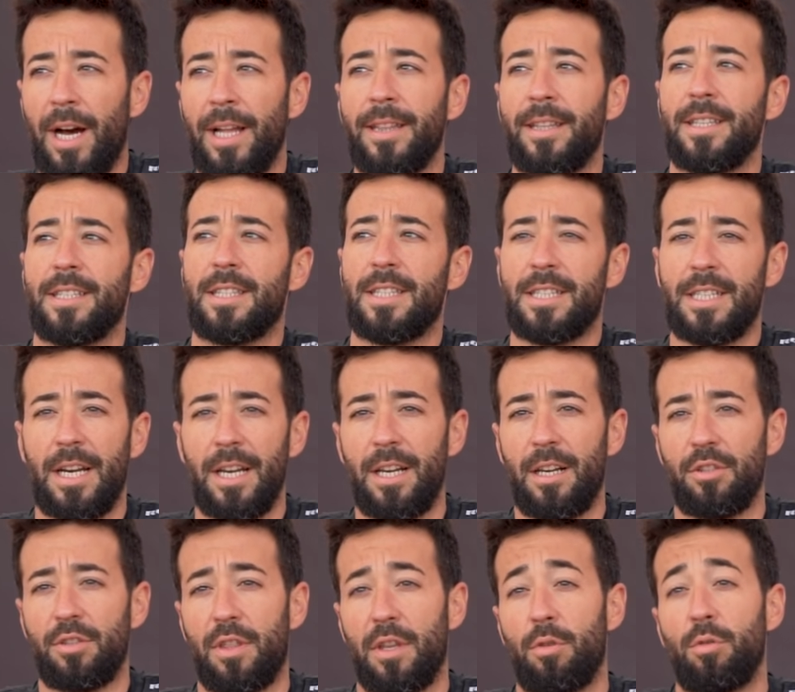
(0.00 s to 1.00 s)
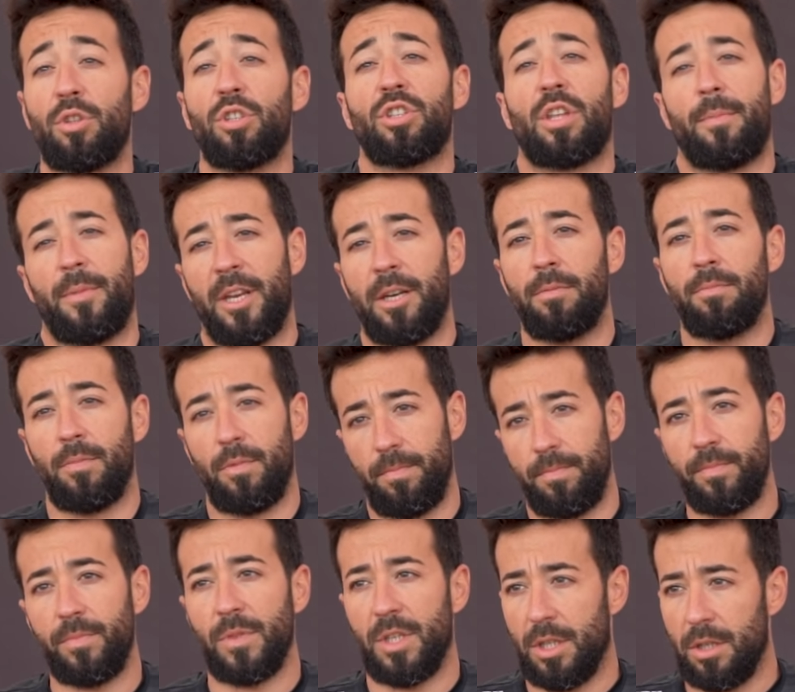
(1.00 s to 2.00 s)
antes de salir a los circuitos también
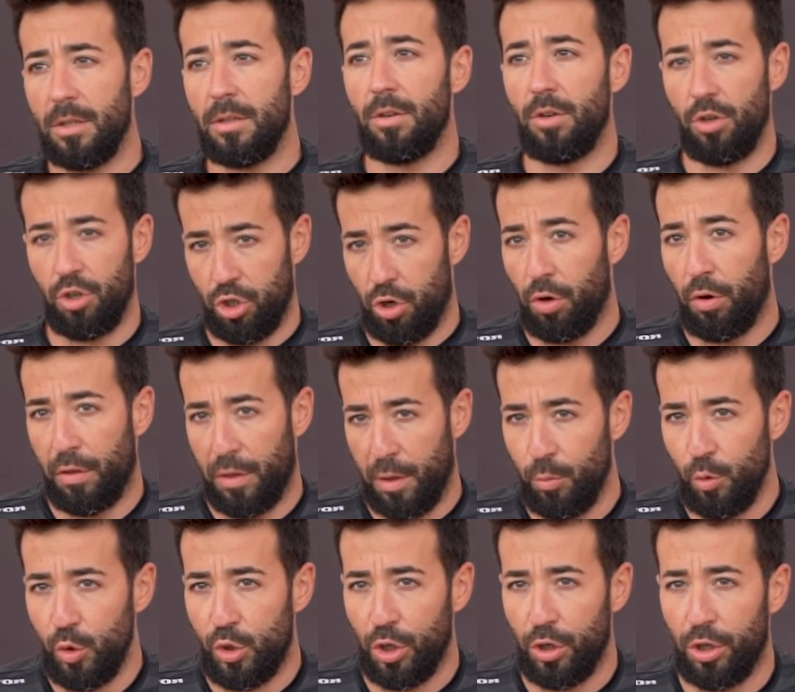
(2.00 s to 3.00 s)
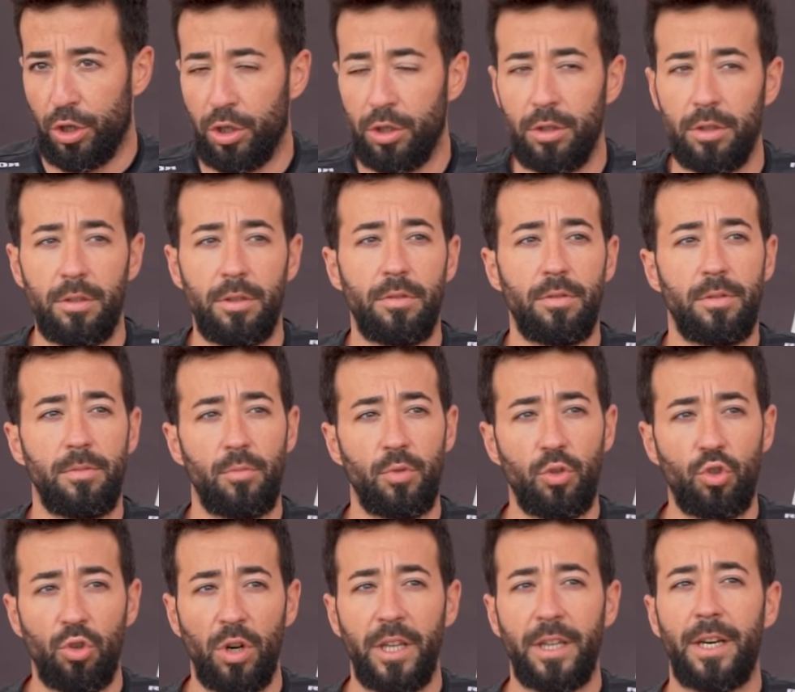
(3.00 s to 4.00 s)
los conoce mucho, ¿no?
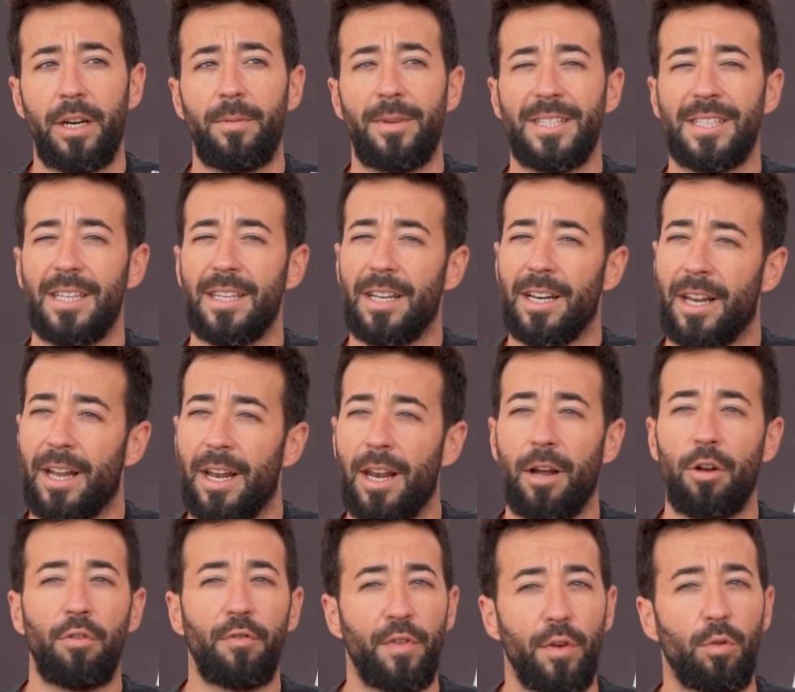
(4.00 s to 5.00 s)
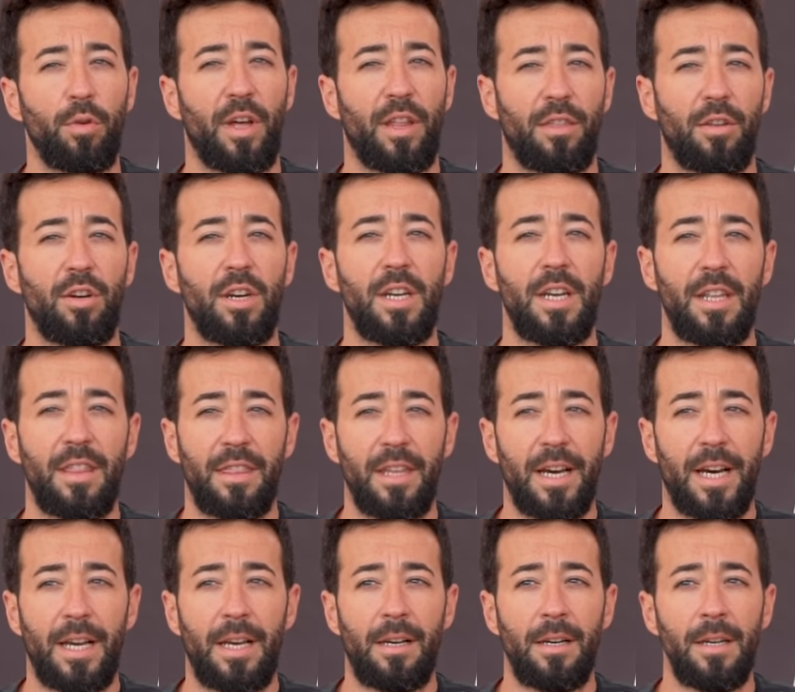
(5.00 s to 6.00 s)
Suele tener bastante clara la configuración
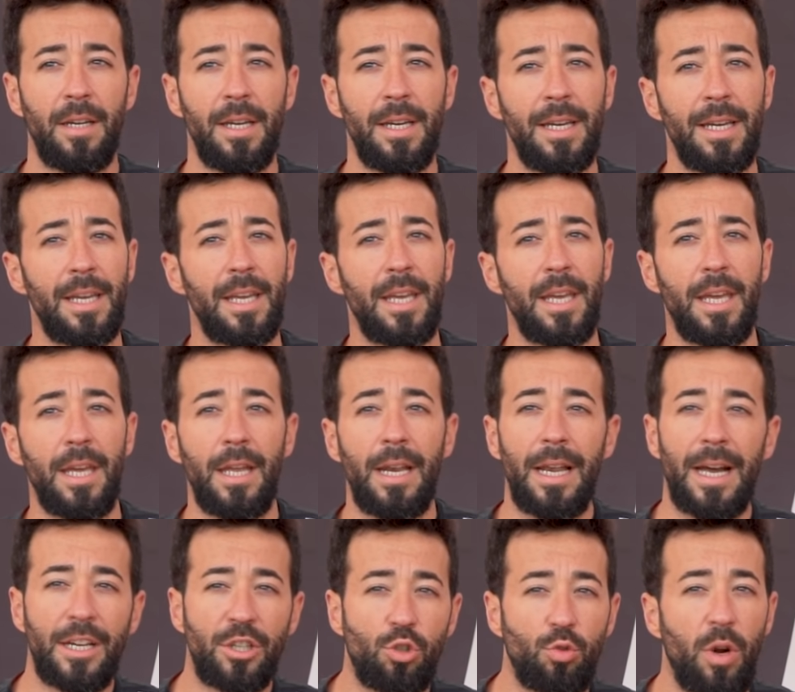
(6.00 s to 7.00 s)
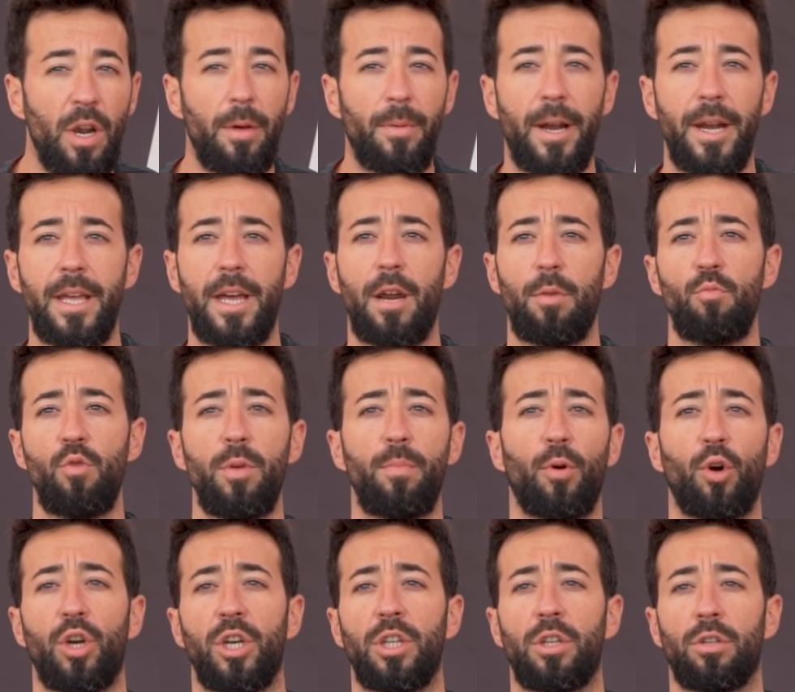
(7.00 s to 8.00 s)
inicial y la suele variar muy
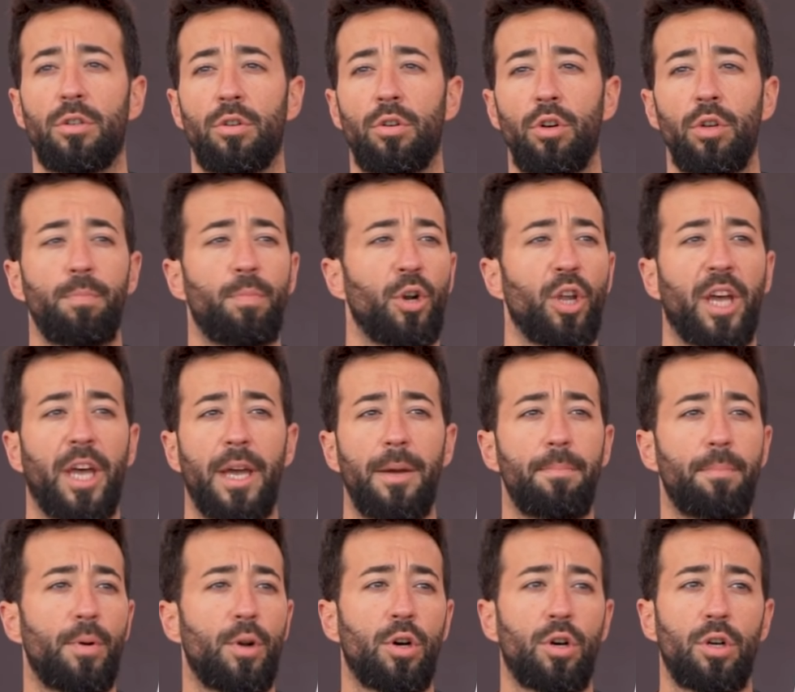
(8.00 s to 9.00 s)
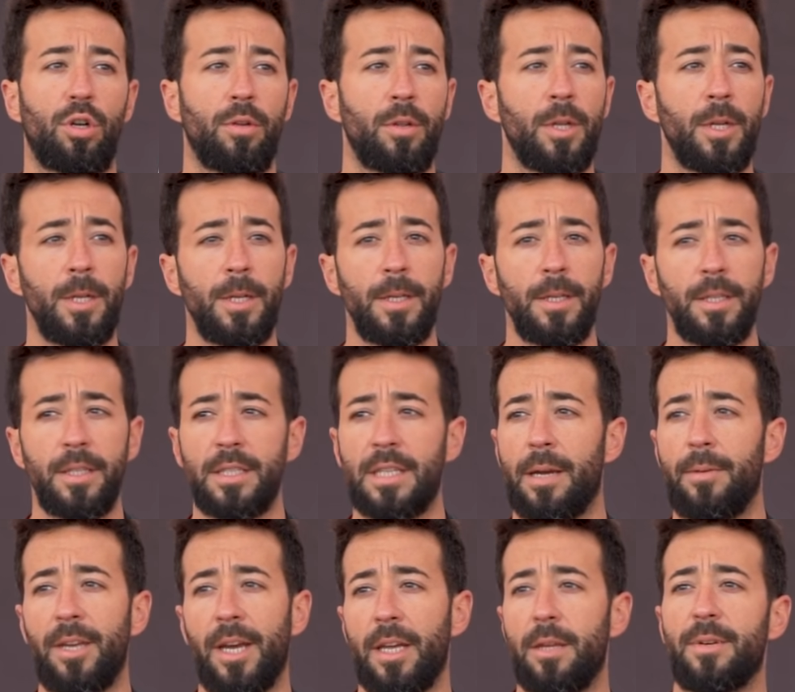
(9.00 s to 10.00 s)
poquito. Hoy, por ejemplo,
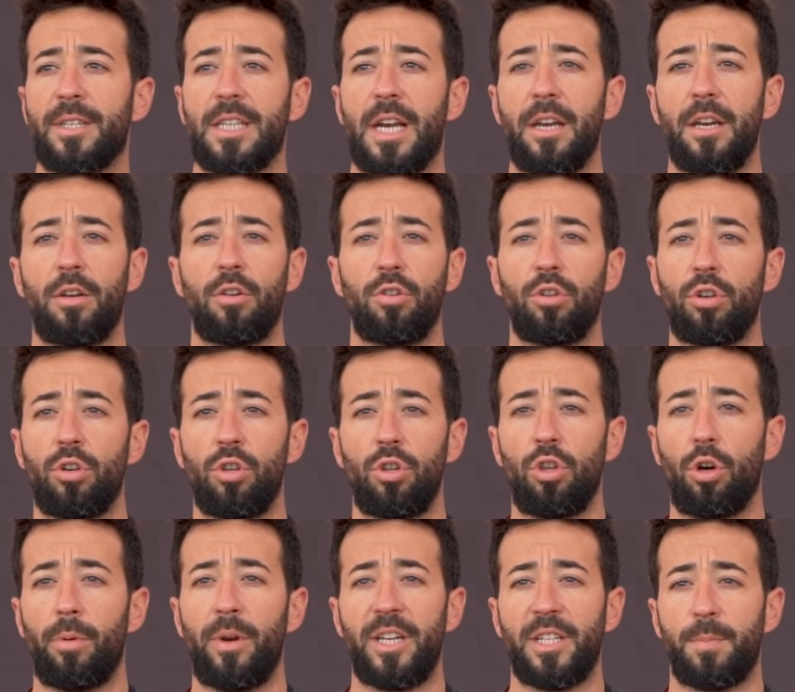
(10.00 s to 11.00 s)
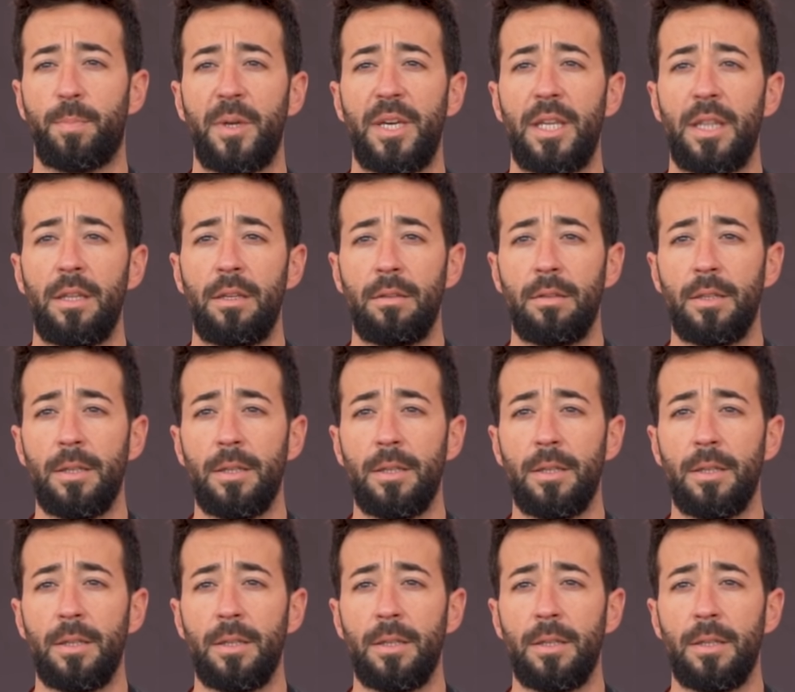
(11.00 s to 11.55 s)
sabía que iba a salir con doble speed